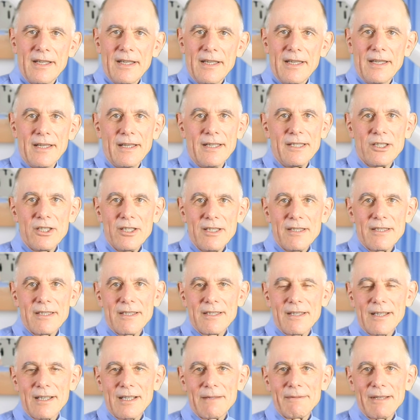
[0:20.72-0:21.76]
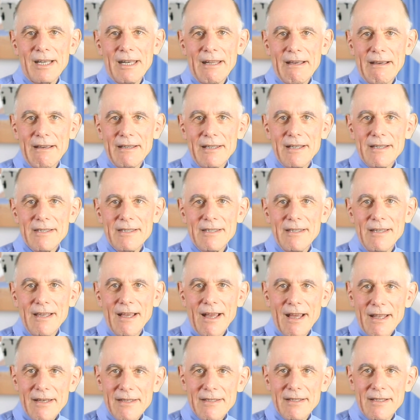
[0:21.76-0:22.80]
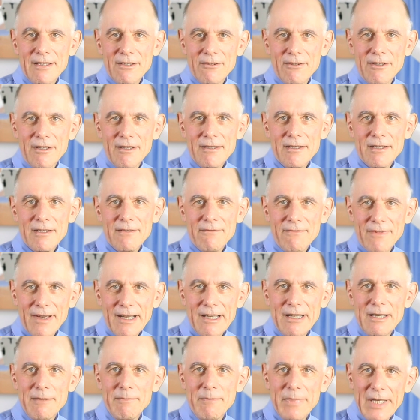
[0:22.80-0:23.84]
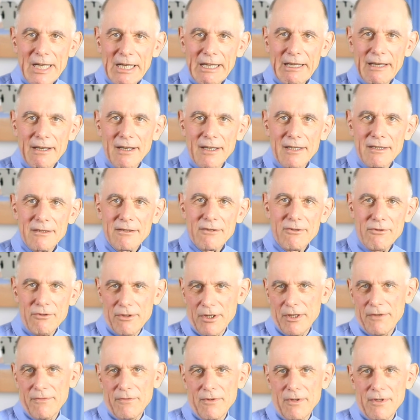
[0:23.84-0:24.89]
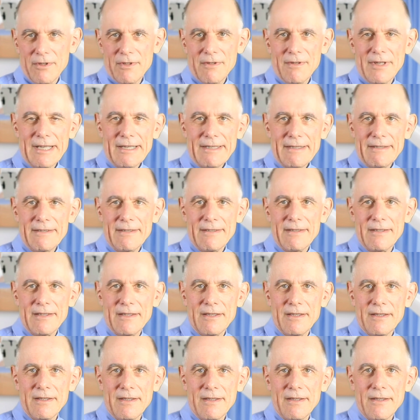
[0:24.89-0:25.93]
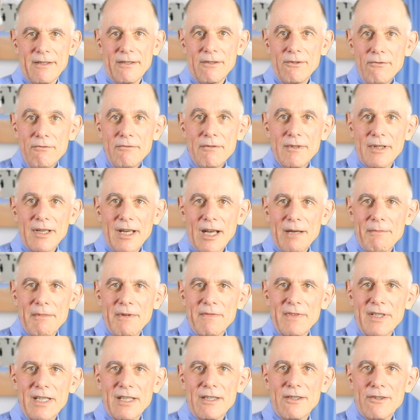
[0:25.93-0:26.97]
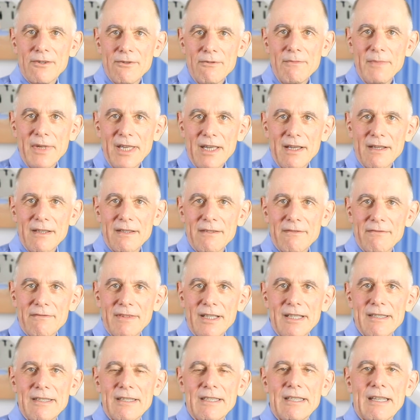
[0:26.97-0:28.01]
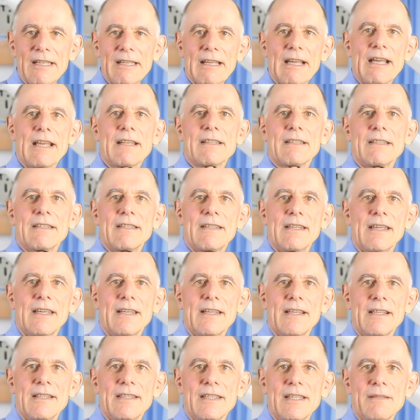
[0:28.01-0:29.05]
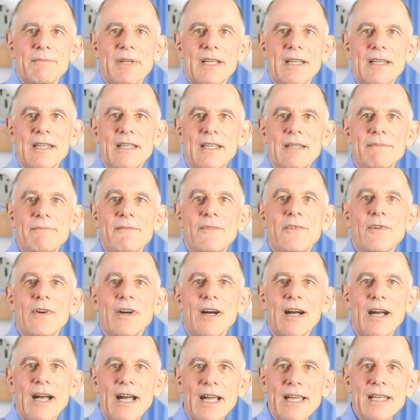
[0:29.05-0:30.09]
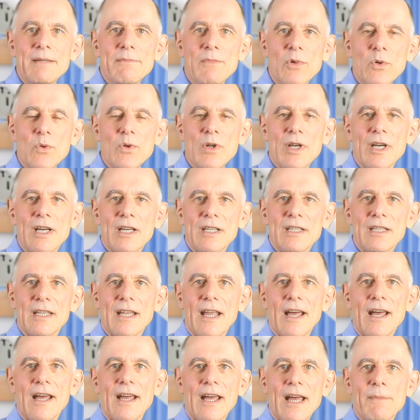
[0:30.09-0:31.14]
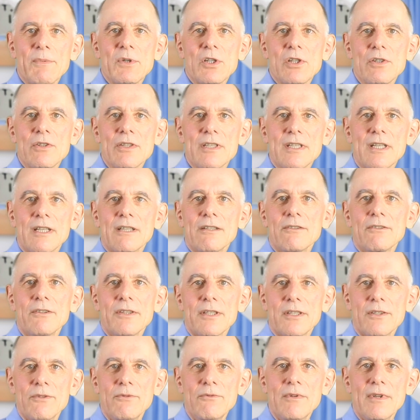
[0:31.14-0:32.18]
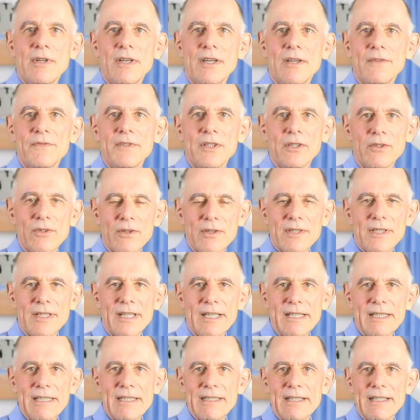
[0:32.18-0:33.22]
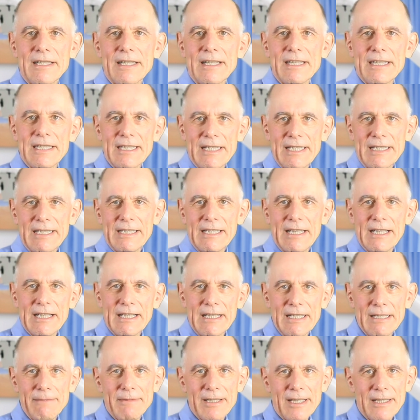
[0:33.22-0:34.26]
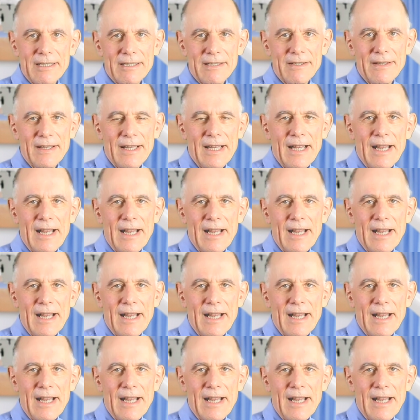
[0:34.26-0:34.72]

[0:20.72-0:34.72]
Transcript: Er entschied sich dann aber leider, sie andernorts, weil billiger, durchführen zu lassen. Nun kam er wieder zu mir, weil sich der Drahtretainer, den man ihm vor einem Monat nach Abschluss der Korrektur auf die Rückseite seiner Zähne geklebt hatte,